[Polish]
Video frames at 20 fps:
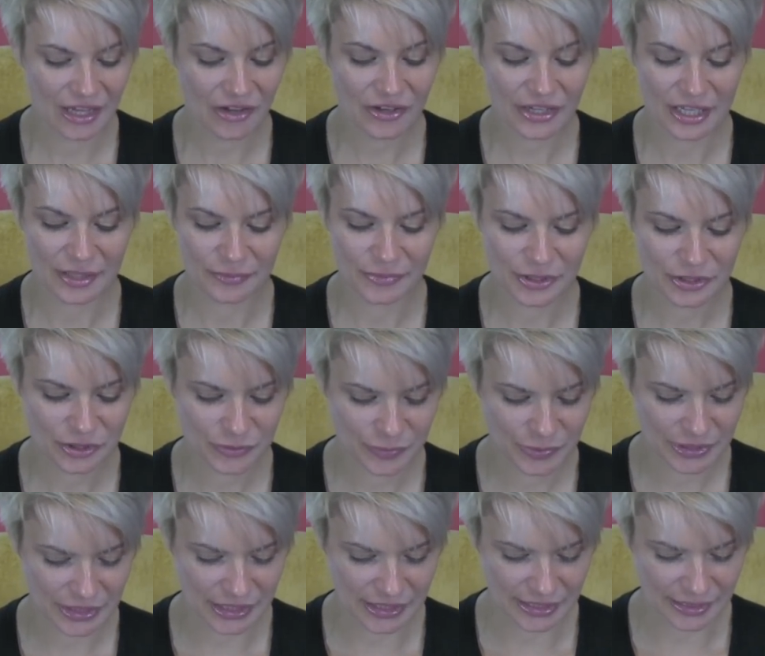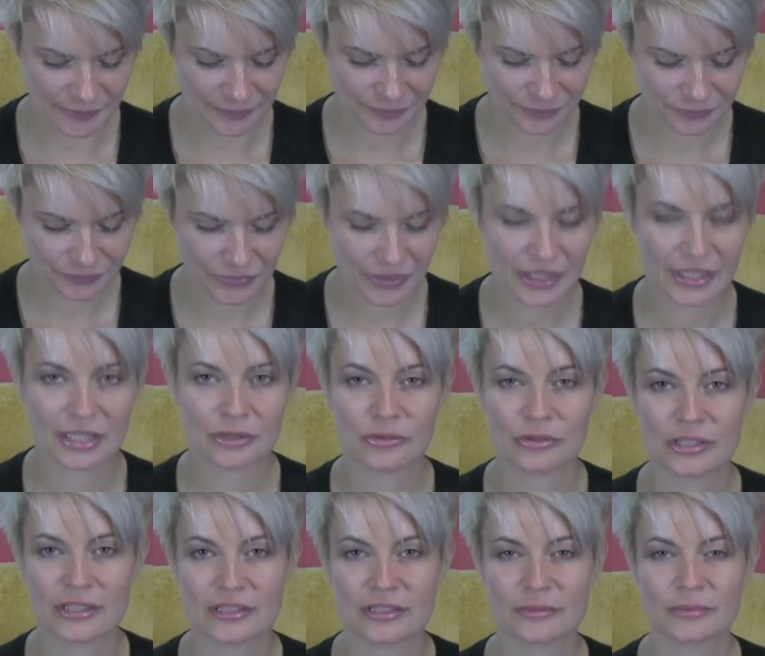Ok, pierwsze pytanie. Ja
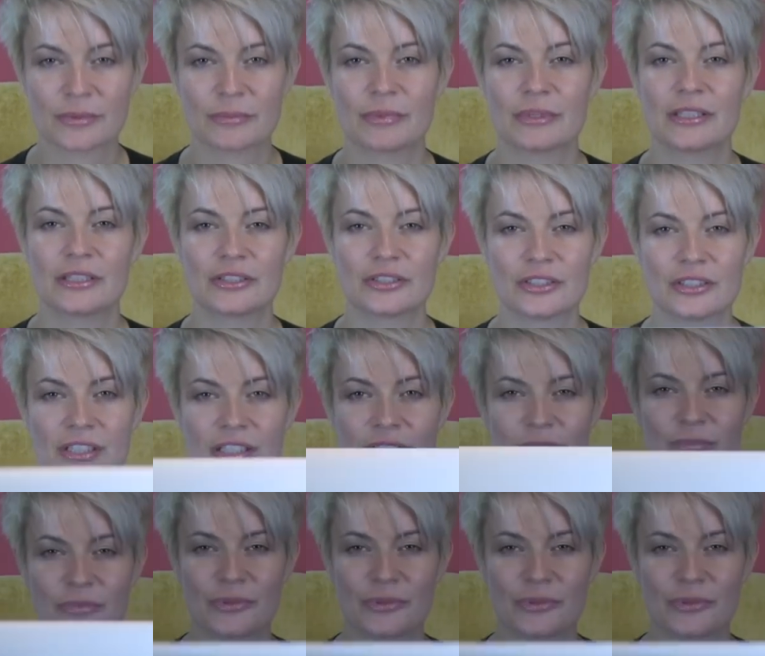tutaj sobie będę czytać,